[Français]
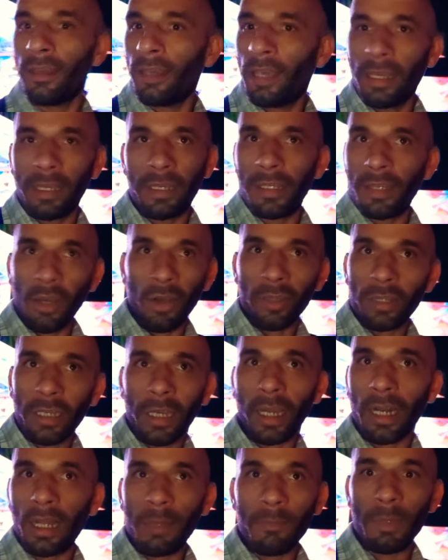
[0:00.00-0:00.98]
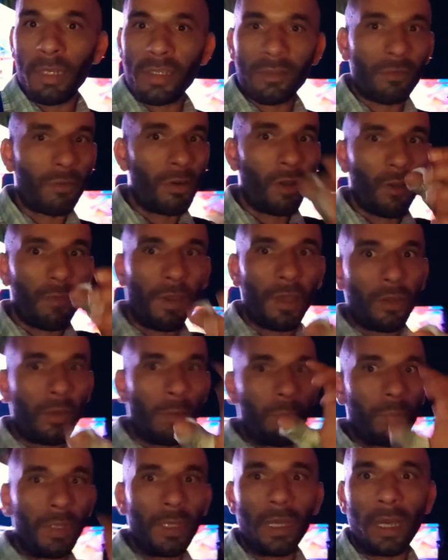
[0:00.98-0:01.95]
et qui rentrent à la maison leur verre de
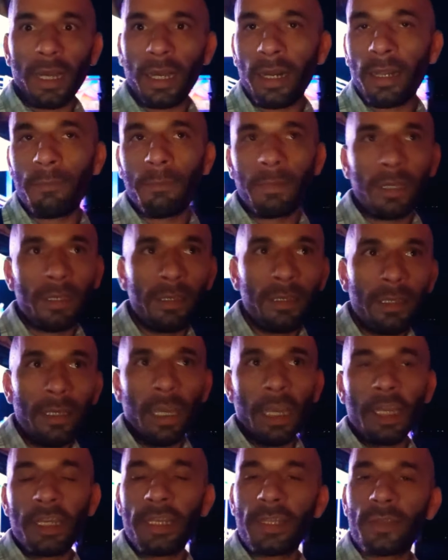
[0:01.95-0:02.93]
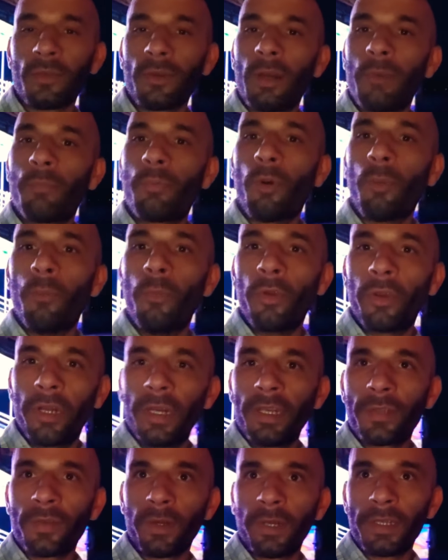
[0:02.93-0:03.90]
pinard à la main et qui sont là pour
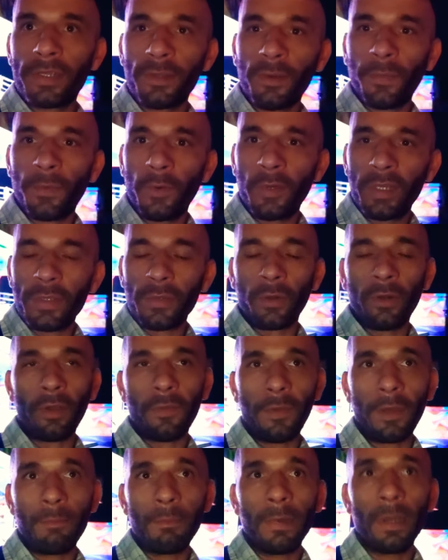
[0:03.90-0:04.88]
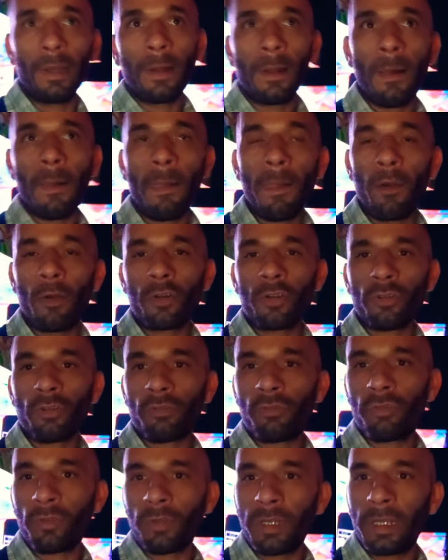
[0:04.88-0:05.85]
meugler sur les enfants et sur leurs femmes.
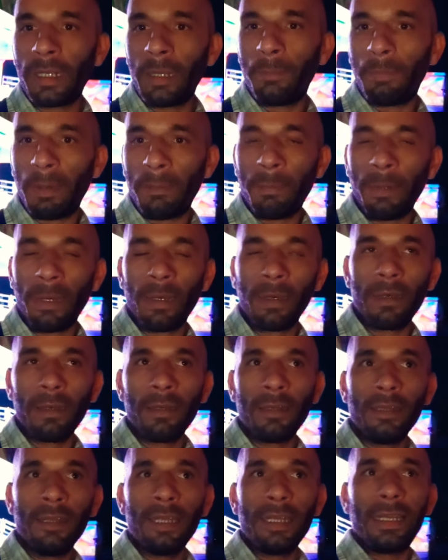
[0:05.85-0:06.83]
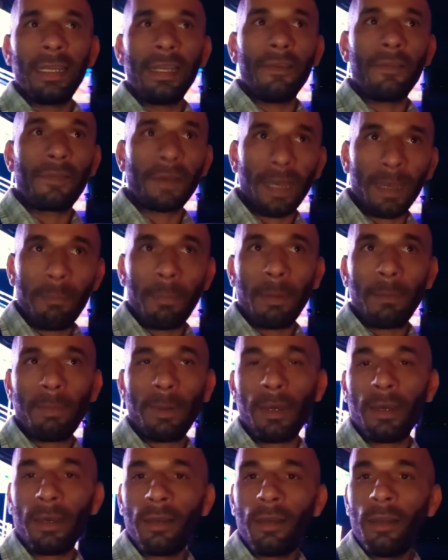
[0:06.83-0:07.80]
Aujourd'hui, on est des papas, des vrais
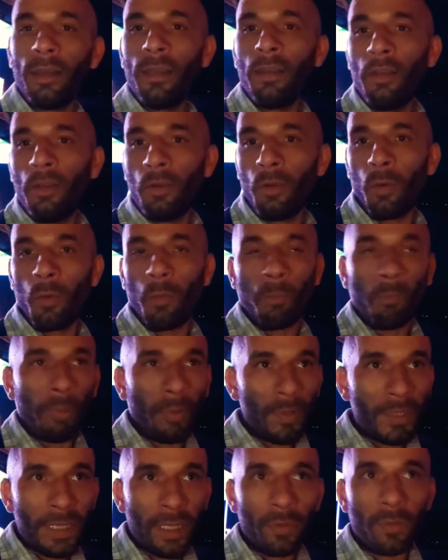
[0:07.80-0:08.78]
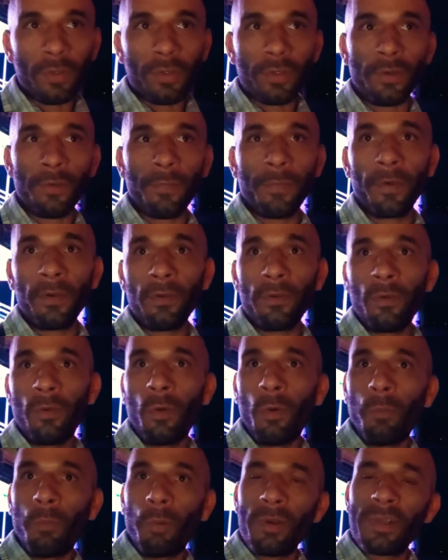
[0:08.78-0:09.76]
papas. On pense à nos enfants,
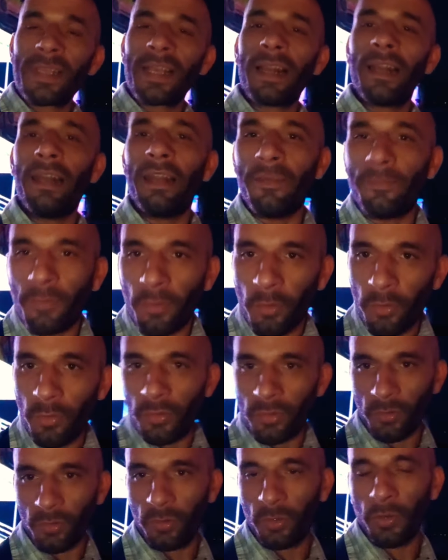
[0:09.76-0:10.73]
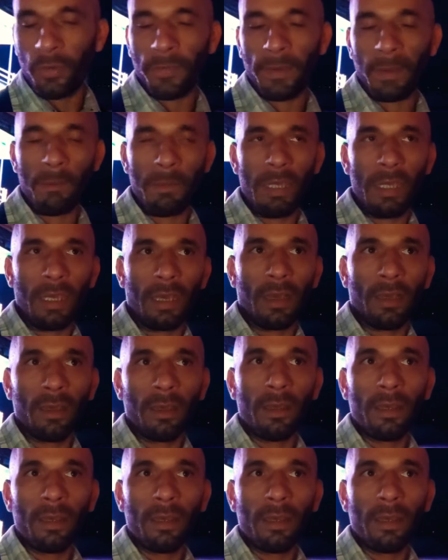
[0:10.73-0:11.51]
on pense à l'évolution de nos familles.